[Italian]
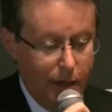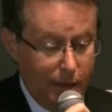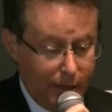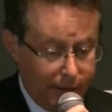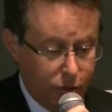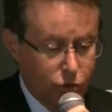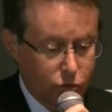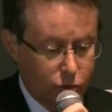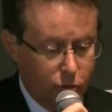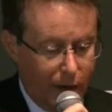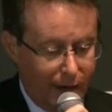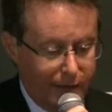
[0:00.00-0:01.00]
il
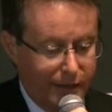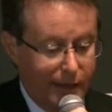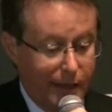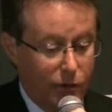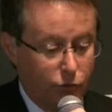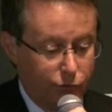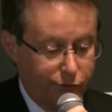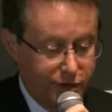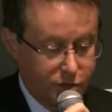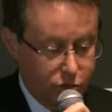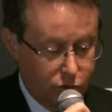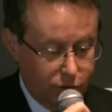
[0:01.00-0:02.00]
chirurgo guarda in un
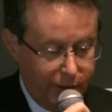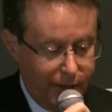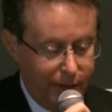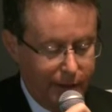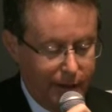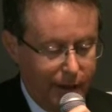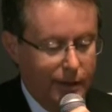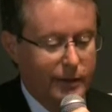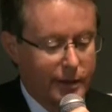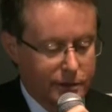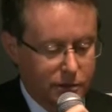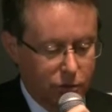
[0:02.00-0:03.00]
visore che
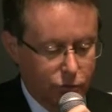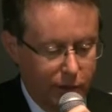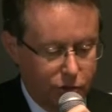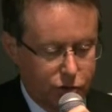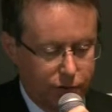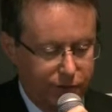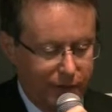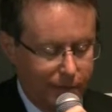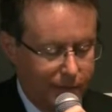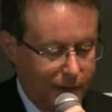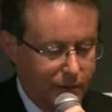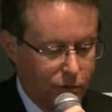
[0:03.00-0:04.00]
gli restituisce
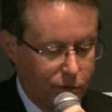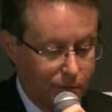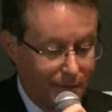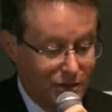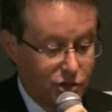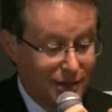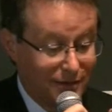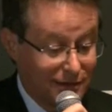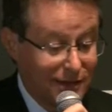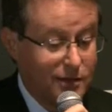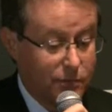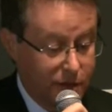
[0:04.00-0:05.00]
finalmente un'immagine
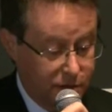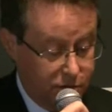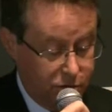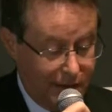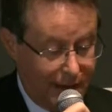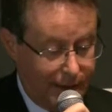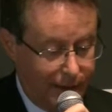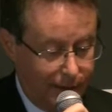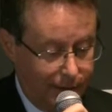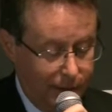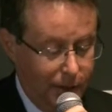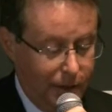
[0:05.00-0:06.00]

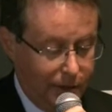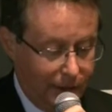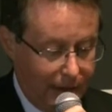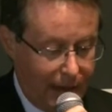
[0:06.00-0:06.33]
tridimensionale del